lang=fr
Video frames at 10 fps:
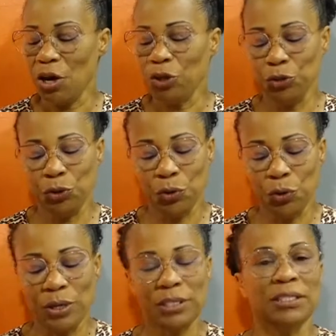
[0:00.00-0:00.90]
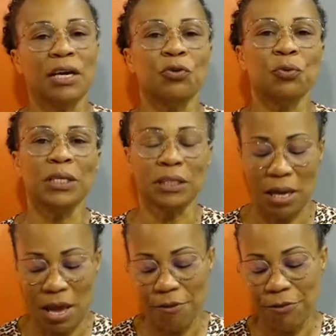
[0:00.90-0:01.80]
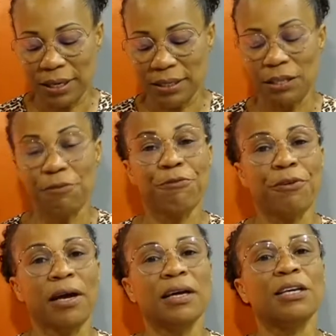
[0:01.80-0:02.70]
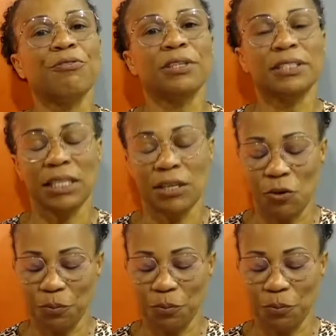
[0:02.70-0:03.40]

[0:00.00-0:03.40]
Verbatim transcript: 2 Corinthiens 8, versets 20 et 21.